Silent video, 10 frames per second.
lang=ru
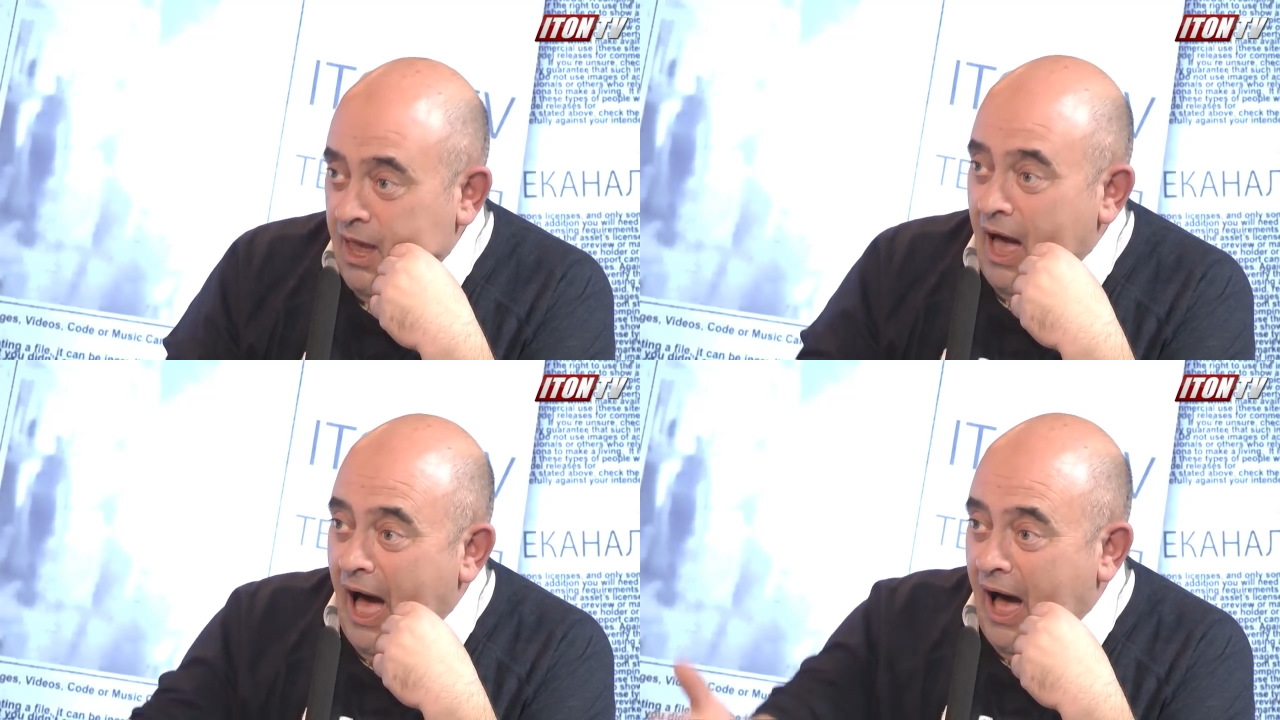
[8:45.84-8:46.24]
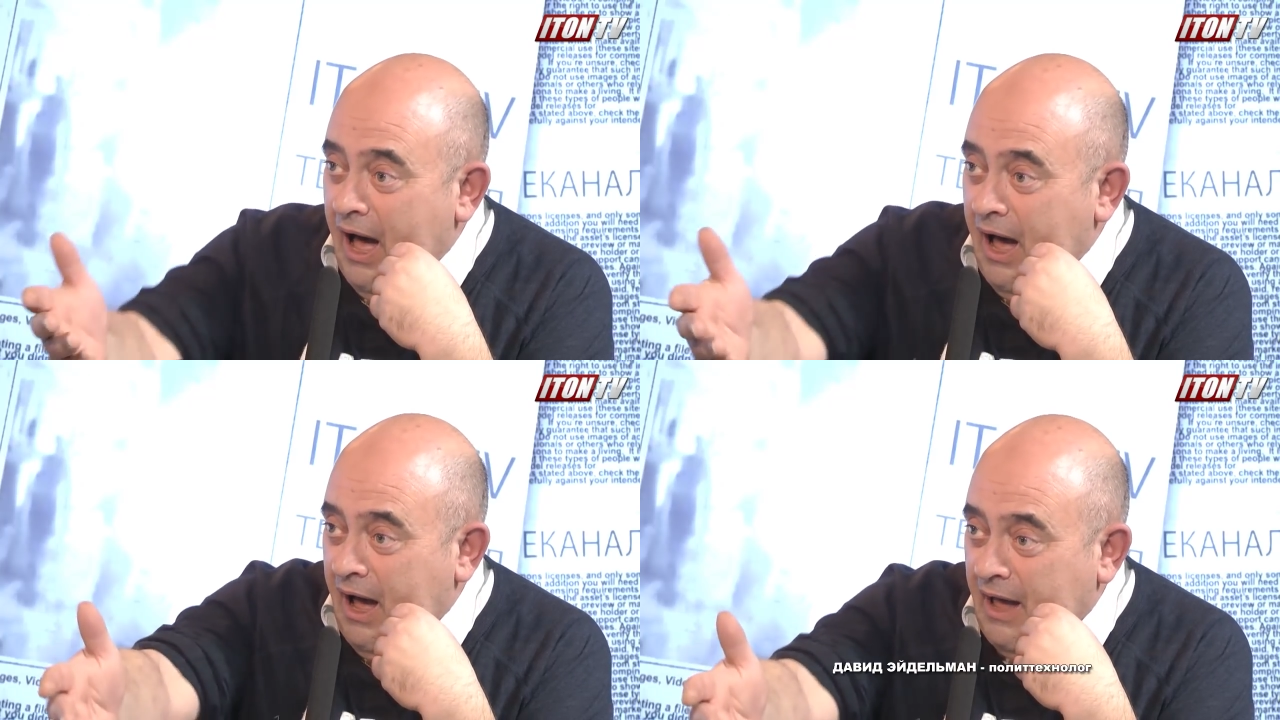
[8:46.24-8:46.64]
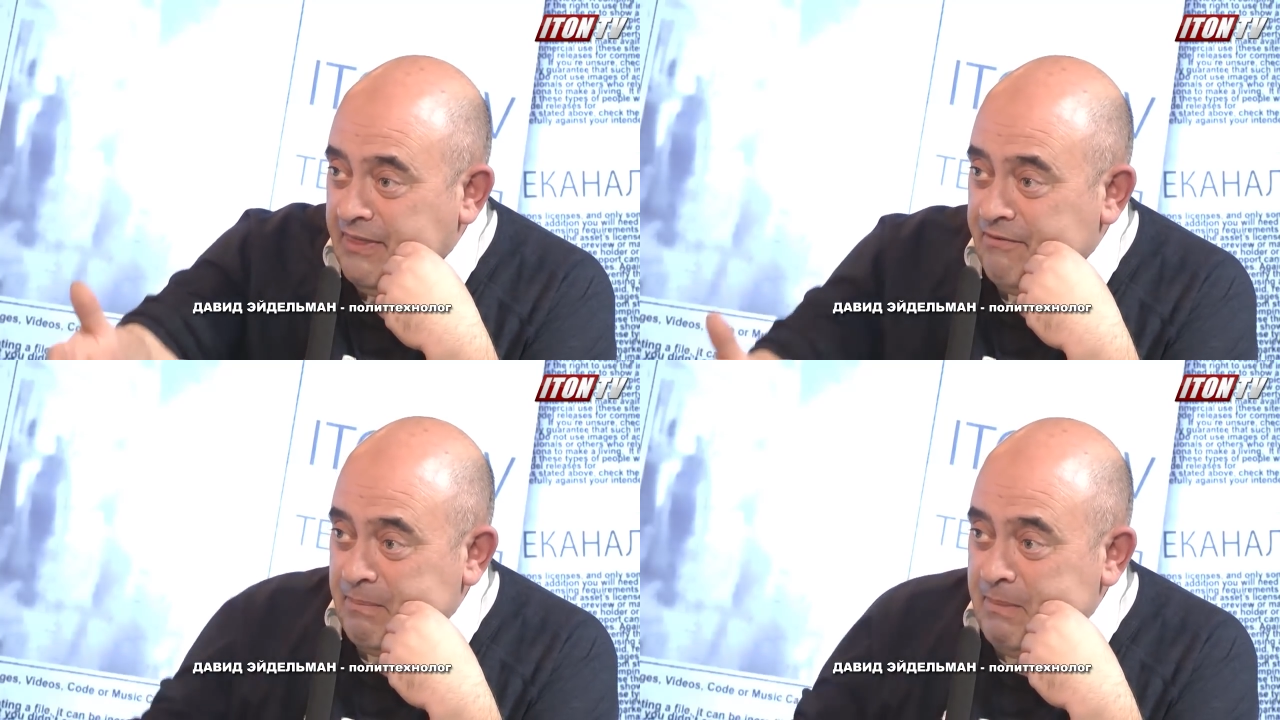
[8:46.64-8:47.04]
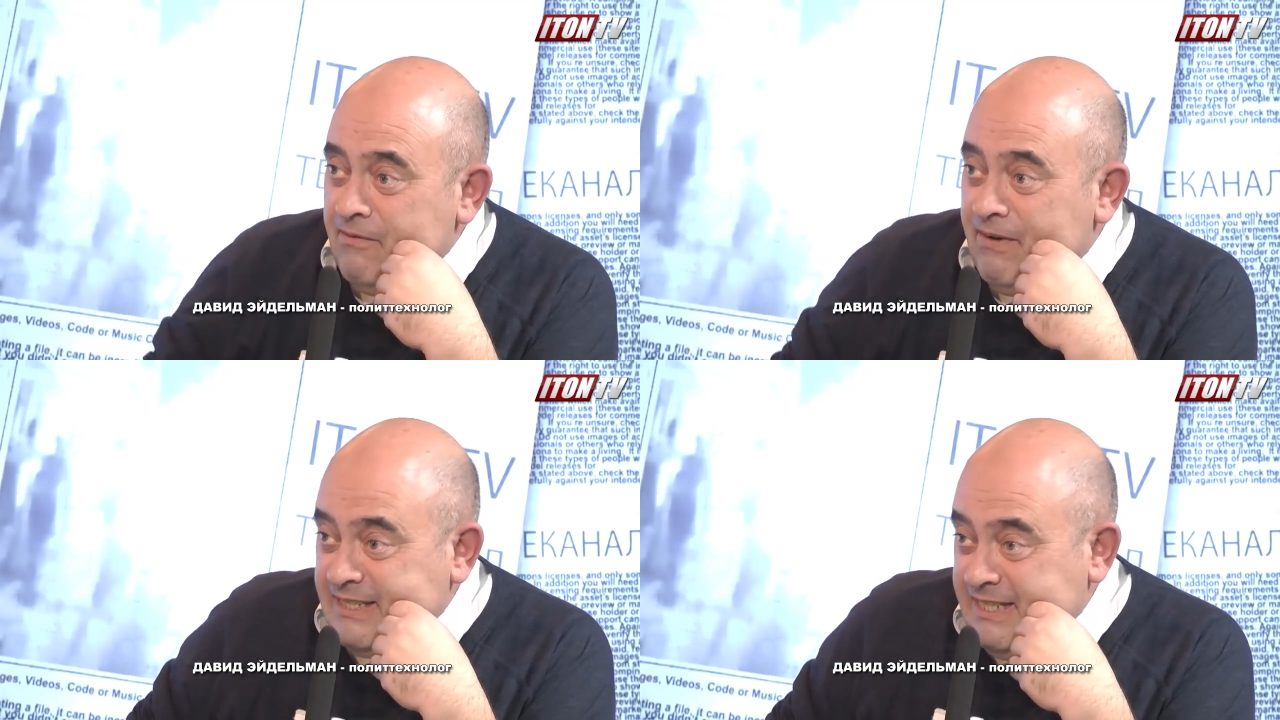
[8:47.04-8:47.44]
а
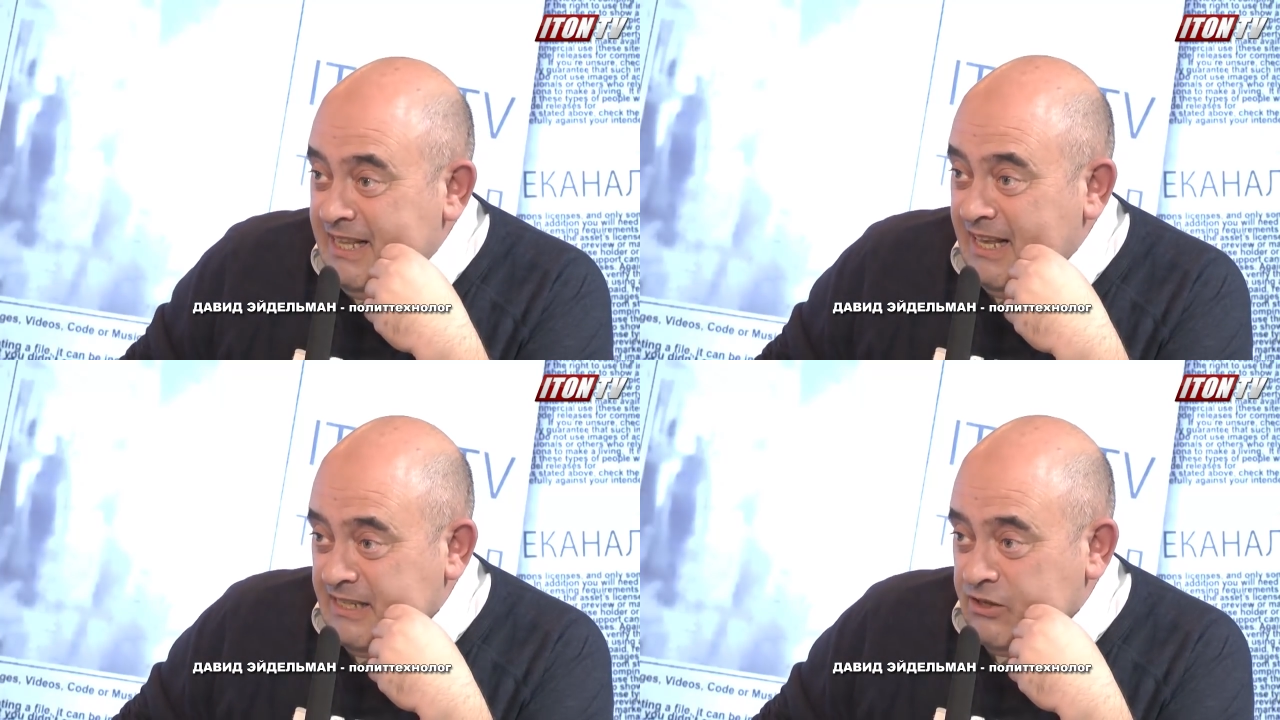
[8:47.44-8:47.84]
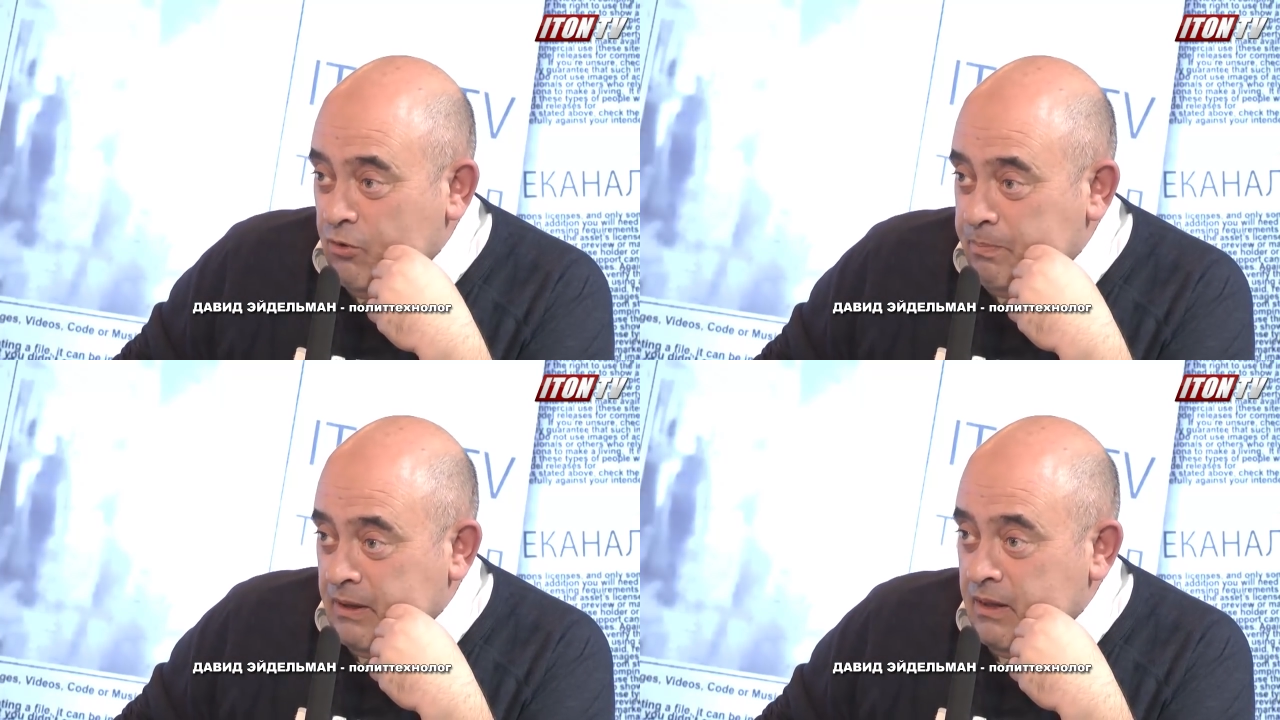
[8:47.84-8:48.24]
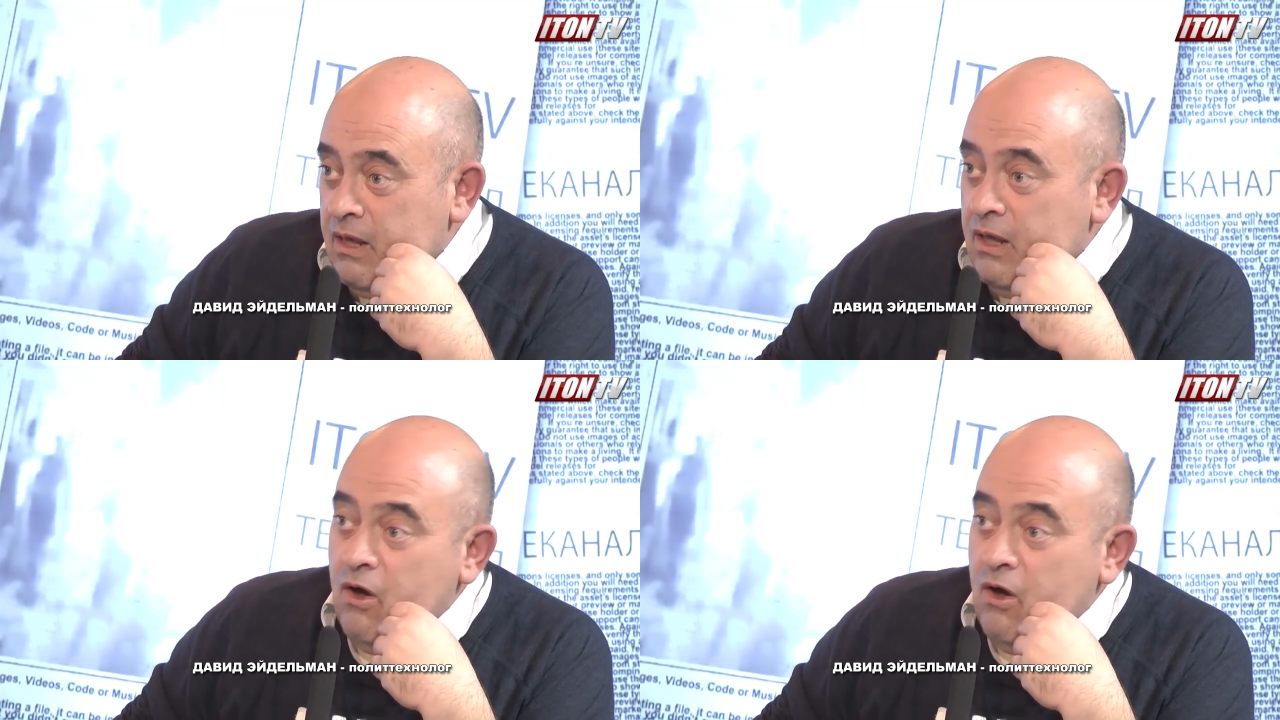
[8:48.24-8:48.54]
одновременно вакцины не закупил.